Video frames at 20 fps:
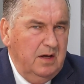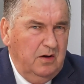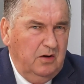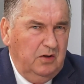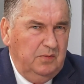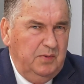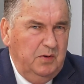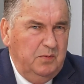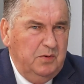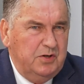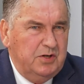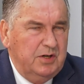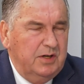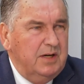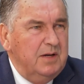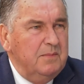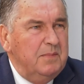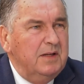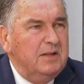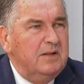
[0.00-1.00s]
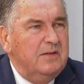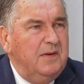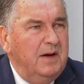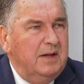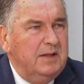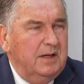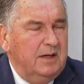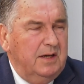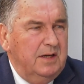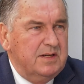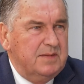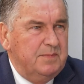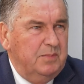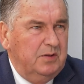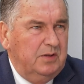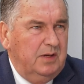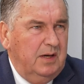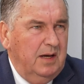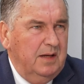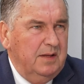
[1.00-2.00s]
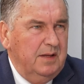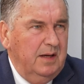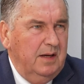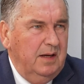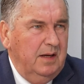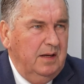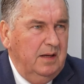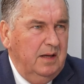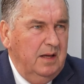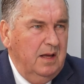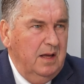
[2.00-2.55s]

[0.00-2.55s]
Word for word: Odbyły się chyba dwa takie spotkania.